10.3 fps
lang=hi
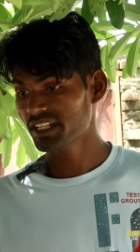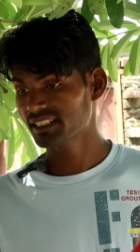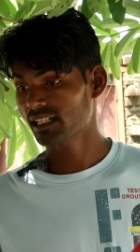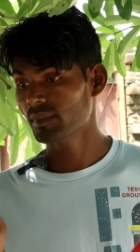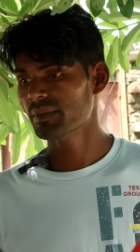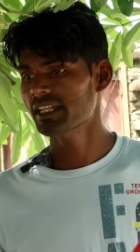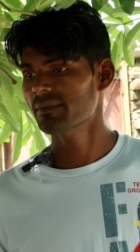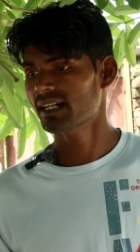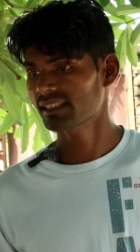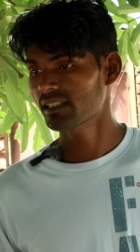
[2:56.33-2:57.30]
जो इस घर में
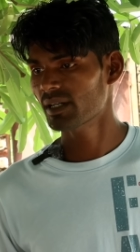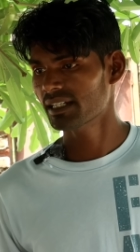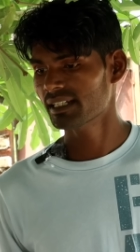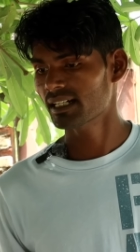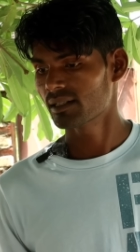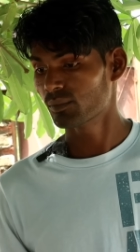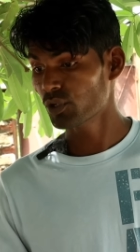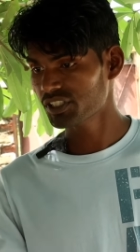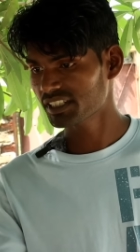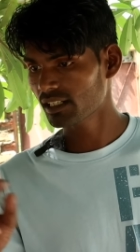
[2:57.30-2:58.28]
मेरी बात नहीं मानेगा
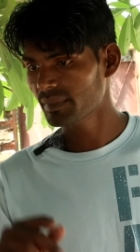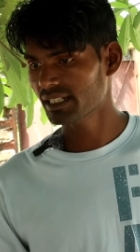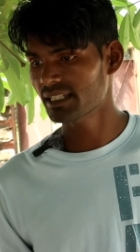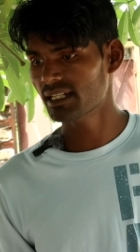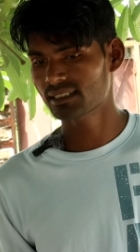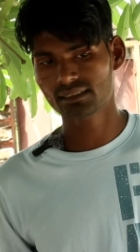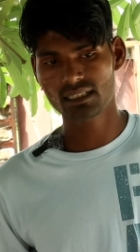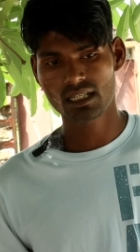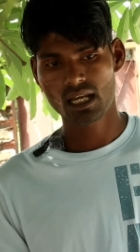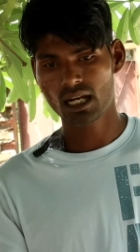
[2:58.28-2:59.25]
वो इस घर में नहीं रह सकता